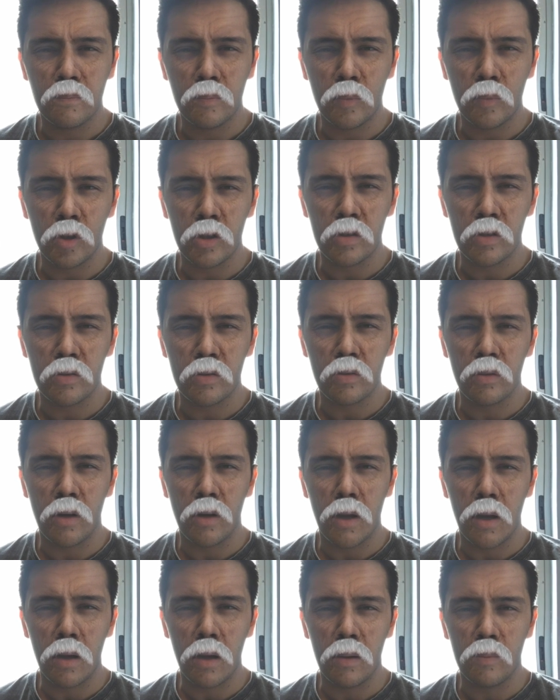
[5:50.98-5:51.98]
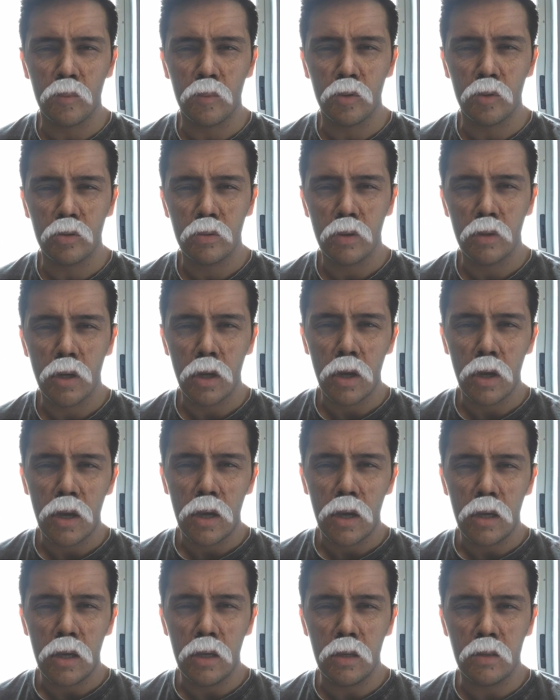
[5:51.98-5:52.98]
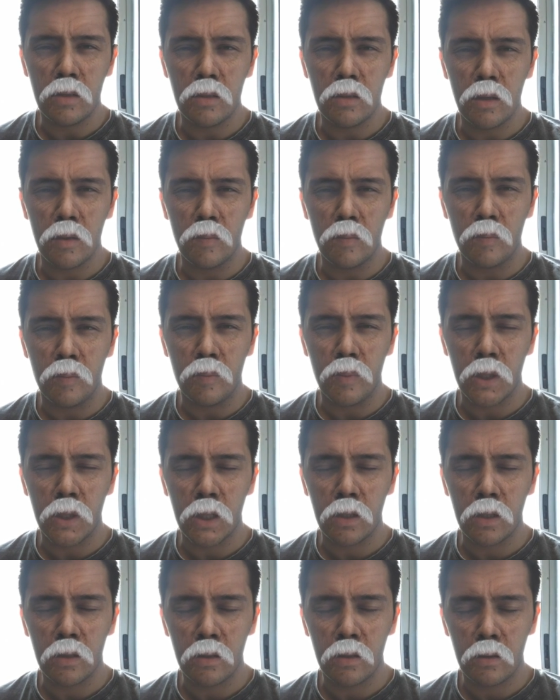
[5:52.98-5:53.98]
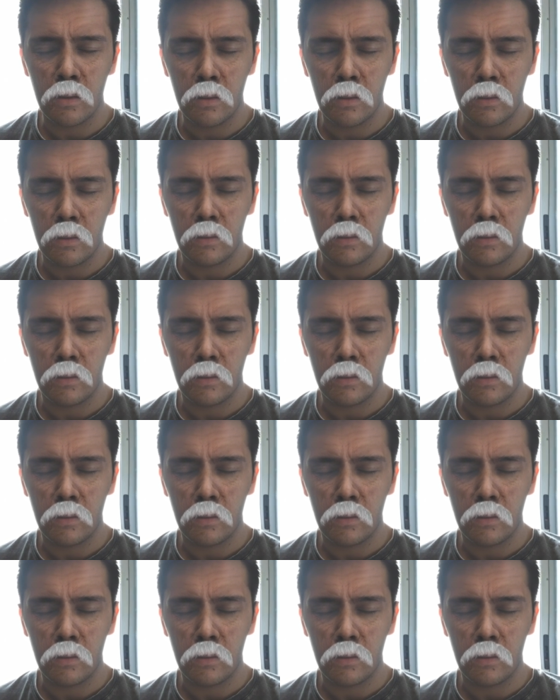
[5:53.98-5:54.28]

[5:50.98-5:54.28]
Por eso la amo. Y siempre